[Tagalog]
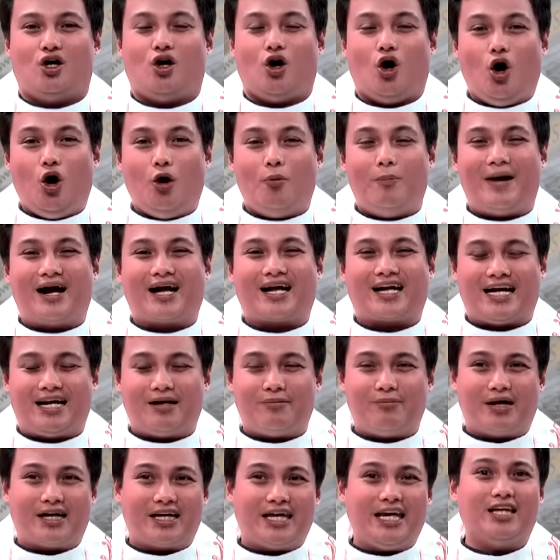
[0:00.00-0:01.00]
o magka,
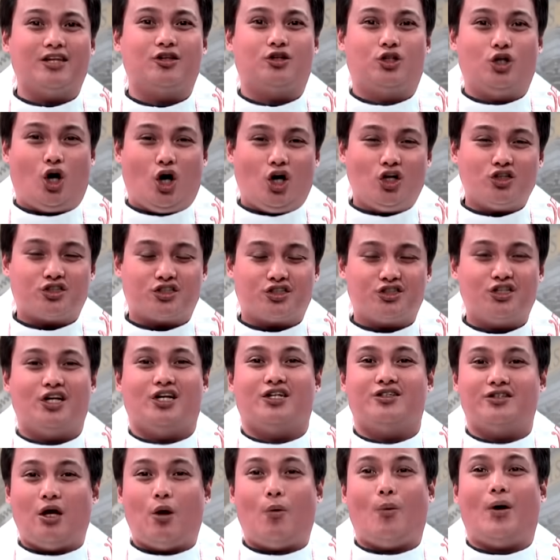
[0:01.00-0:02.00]
maging Diyos
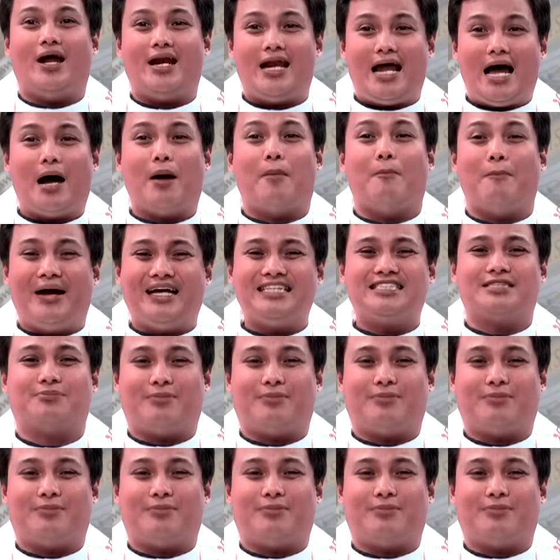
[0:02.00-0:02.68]
na walang mas